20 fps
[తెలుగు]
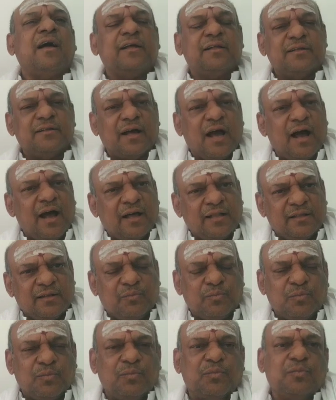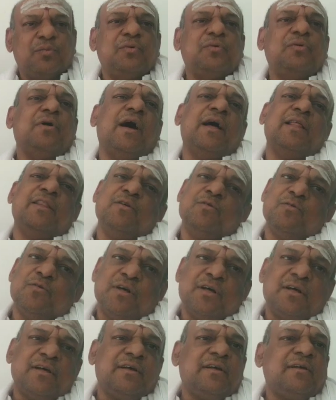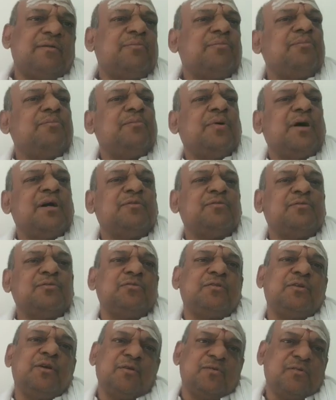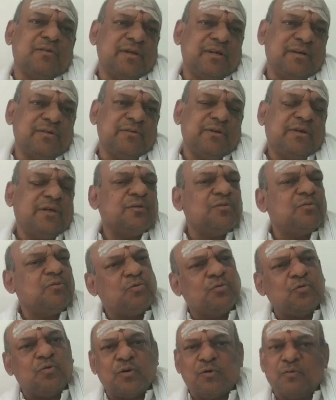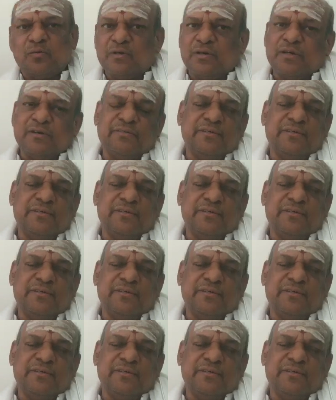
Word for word: పదం అది కూడా భగవంతుడు అనుగ్రహమే గురువు అనుగ్రహమే